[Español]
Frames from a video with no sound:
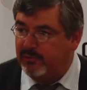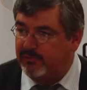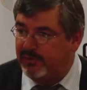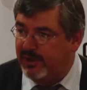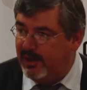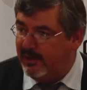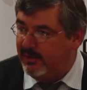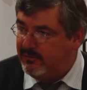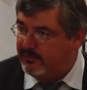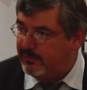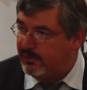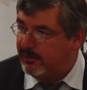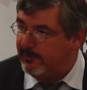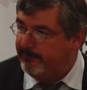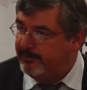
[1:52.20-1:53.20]
de sociedades
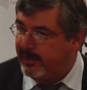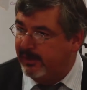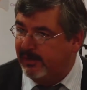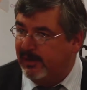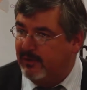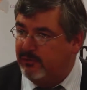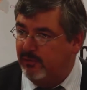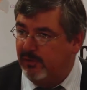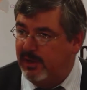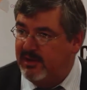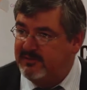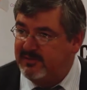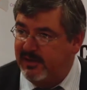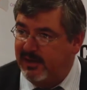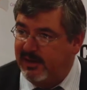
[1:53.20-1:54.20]
en relación a
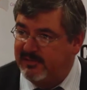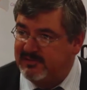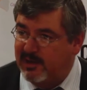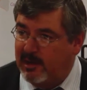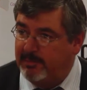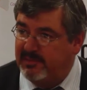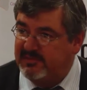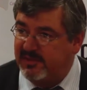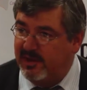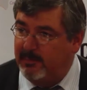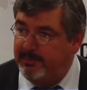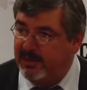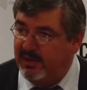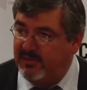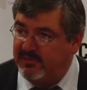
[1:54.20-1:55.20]
este, esta capacidad de
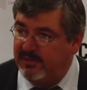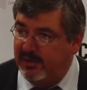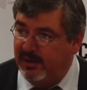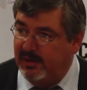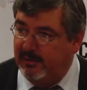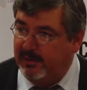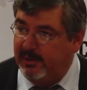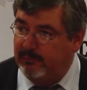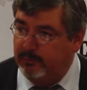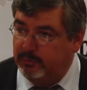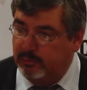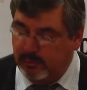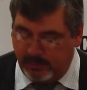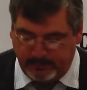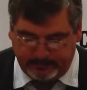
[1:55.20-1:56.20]
predecir el, el
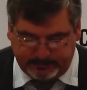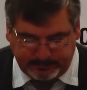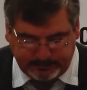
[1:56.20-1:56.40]
futuro.